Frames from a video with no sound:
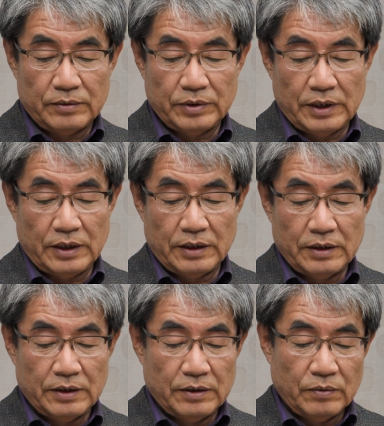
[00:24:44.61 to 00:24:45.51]
우리가 음...
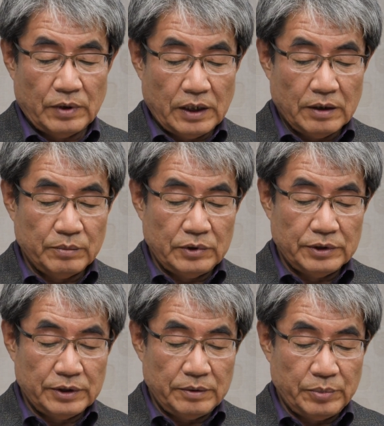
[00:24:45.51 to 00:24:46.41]
화학
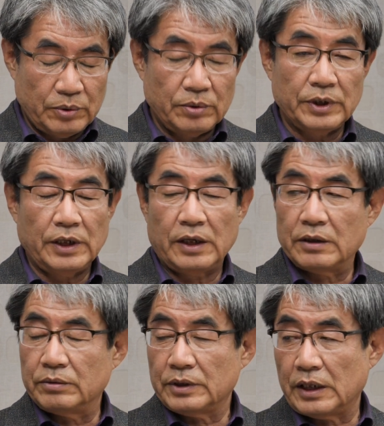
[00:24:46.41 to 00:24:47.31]
물질을
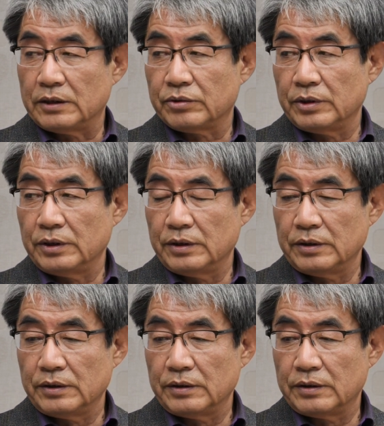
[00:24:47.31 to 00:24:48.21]
포기하고 살 수
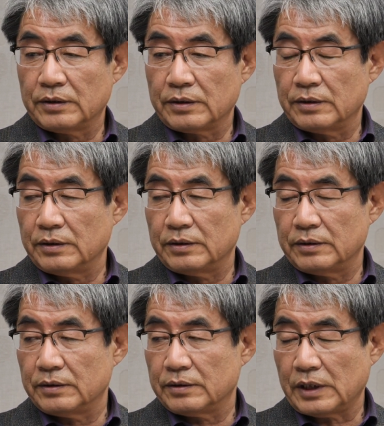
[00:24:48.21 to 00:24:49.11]
있는
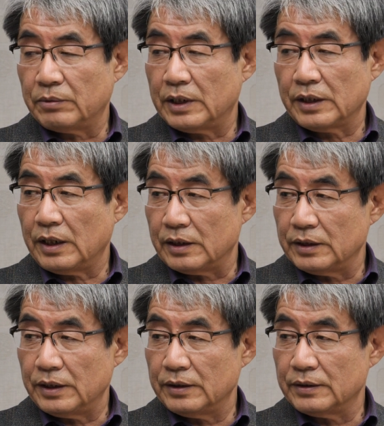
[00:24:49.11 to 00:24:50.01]
그 상황이
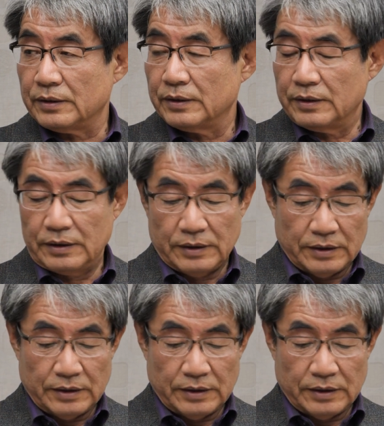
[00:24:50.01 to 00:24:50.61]
아니에요. 그렇죠.